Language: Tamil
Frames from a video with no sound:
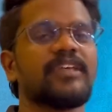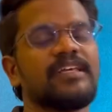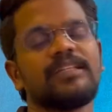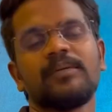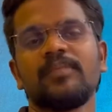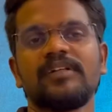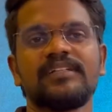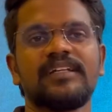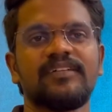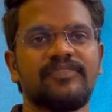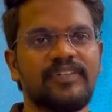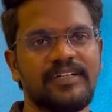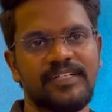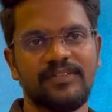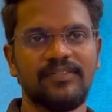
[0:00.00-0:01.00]
எந்த மாதிரி
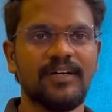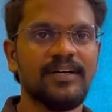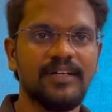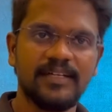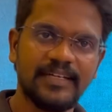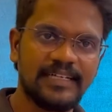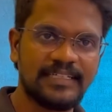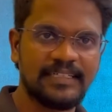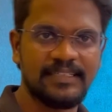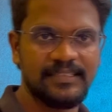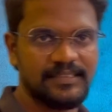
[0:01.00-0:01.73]
எஃபெக்டிவாக எனக்கு